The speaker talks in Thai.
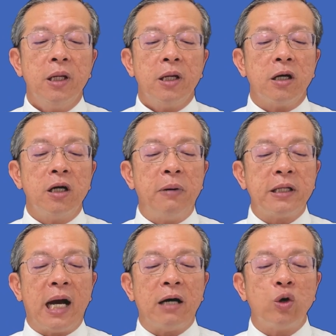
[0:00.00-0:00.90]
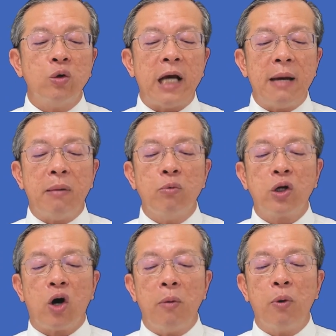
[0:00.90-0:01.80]
ก็คือพระเจ้าทรงใช้พระบุตร
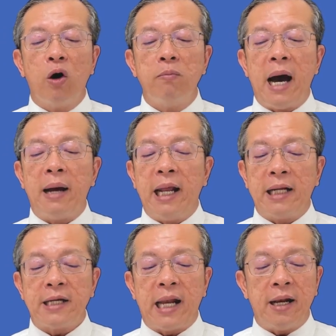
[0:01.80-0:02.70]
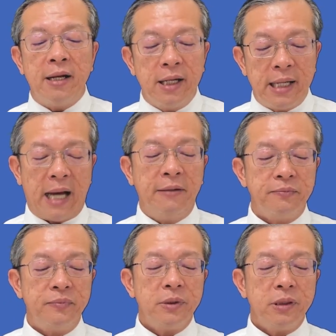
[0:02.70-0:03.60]
ของพระองค์มาในลักษณะเนื้อหนัง
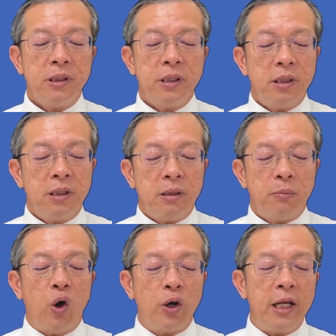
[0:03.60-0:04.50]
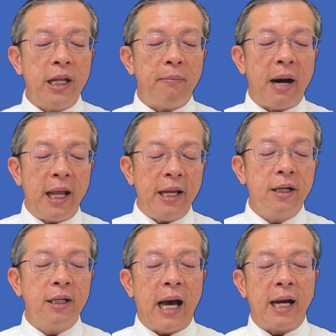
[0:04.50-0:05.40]
พระองค์นี้เนี่ยมาในเนื้
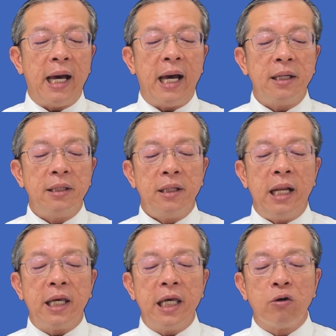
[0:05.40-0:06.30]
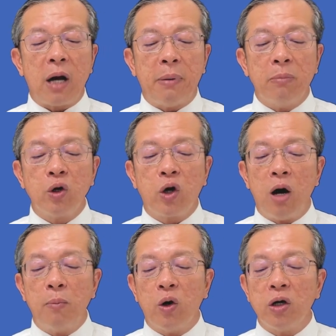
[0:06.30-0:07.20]
อหนังนะ และเกี่ยวกับพระบุตรของ
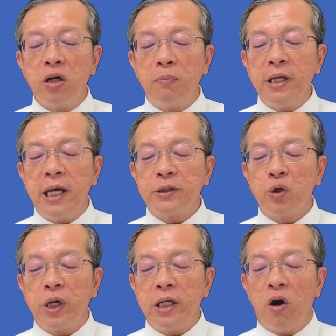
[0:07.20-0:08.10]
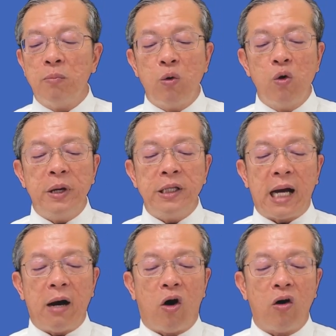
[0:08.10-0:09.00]
พระองค์ก็คือพระเยซูคริสต์องค์พระผู้เป็น
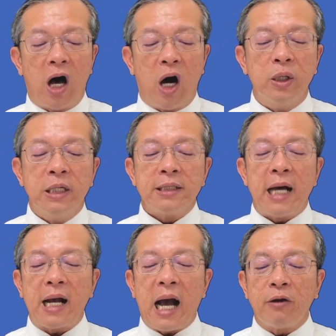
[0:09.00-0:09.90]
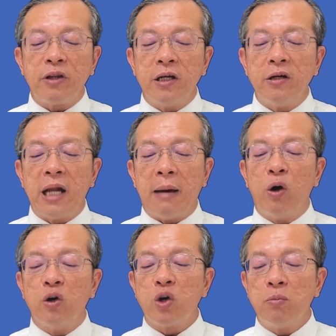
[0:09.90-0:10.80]
เจ้าของเราถ้ากล่าวเตือนเนื้อหนังพ
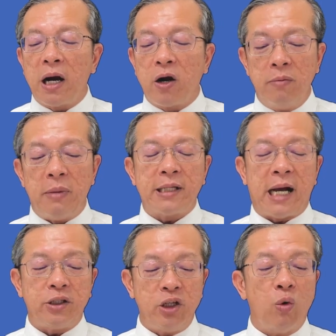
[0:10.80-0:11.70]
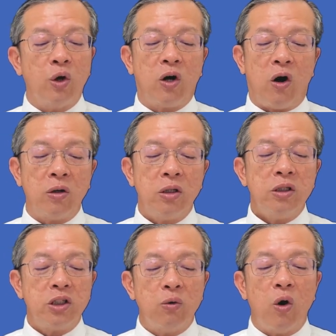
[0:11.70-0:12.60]
ระองค์ทรงบังเกิดมาจากเชื้อวงของ
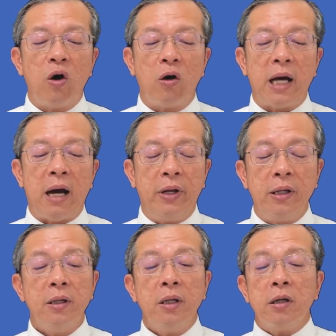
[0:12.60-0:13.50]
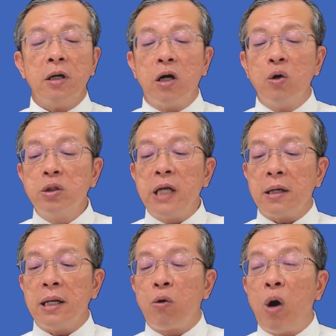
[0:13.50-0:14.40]
เชื้อวงของดาวิดเราต้องรู้จัก
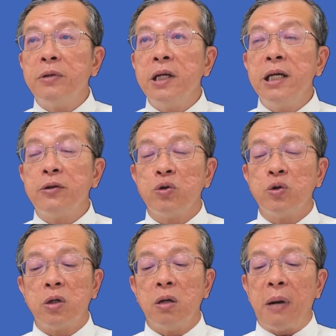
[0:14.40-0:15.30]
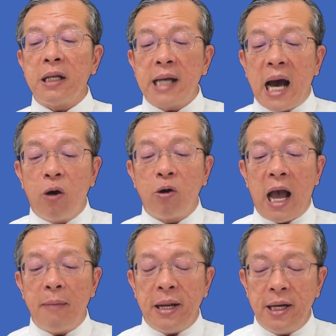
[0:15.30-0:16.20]
หลักความจริงที่สูงสุดก็พระเจ้ากลา
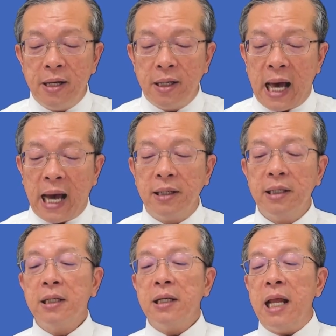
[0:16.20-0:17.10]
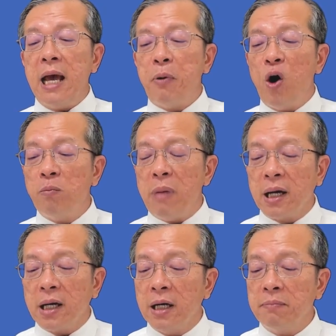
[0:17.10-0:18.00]
ยเป็นเนื้อหนัง และพระองค์บัง
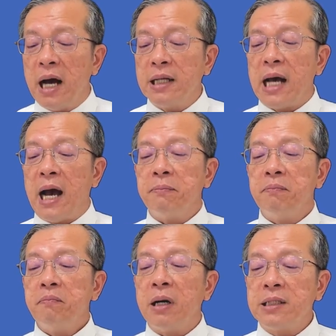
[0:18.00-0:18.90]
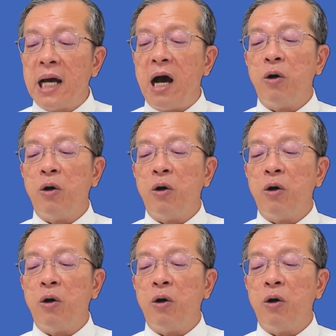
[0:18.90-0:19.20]
เกิดมาจากพระเจ้า